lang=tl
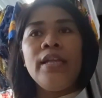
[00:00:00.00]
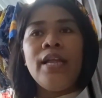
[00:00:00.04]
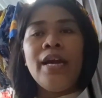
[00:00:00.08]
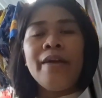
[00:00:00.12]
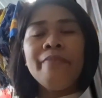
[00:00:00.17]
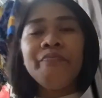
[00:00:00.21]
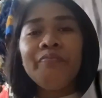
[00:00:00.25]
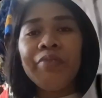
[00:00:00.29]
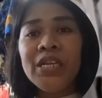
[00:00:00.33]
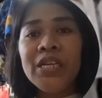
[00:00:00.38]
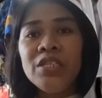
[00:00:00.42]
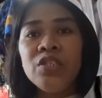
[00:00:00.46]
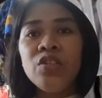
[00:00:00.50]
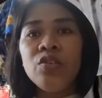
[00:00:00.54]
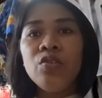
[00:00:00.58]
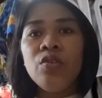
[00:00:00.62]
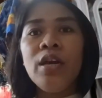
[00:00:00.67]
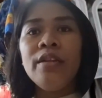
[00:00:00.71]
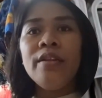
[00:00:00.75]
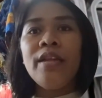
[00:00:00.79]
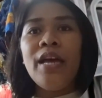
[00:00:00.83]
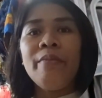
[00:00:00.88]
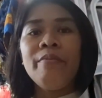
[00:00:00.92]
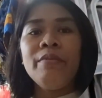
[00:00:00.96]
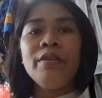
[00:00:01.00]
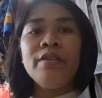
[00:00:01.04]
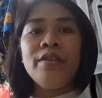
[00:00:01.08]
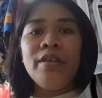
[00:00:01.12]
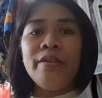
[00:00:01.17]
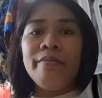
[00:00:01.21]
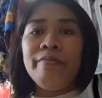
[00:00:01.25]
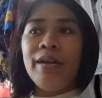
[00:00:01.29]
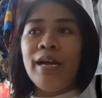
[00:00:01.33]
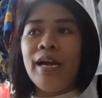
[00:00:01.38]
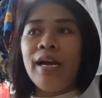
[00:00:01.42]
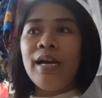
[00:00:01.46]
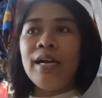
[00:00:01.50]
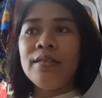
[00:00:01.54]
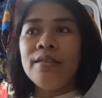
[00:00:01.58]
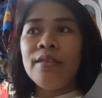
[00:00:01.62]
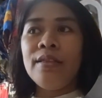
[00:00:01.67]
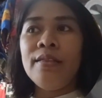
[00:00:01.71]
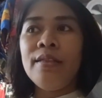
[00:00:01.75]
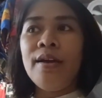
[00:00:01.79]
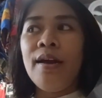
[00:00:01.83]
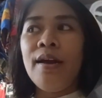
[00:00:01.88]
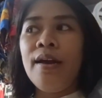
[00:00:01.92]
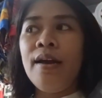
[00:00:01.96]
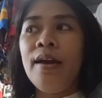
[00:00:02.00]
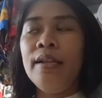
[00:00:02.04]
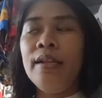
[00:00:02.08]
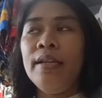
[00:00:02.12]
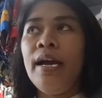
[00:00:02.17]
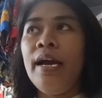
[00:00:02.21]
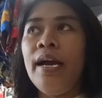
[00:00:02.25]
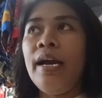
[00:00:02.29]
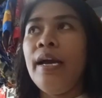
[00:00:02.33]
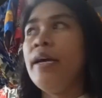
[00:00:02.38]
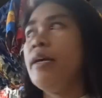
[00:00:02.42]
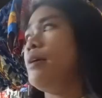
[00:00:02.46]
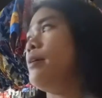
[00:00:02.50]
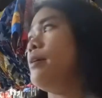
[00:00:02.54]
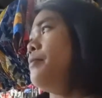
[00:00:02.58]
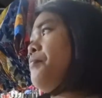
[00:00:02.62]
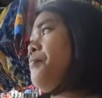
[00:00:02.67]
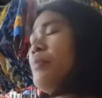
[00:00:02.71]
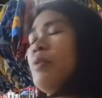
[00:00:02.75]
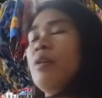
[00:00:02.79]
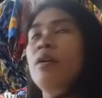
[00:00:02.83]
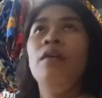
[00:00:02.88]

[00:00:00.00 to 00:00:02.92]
ang presyohan namin dyan mga katindahan ay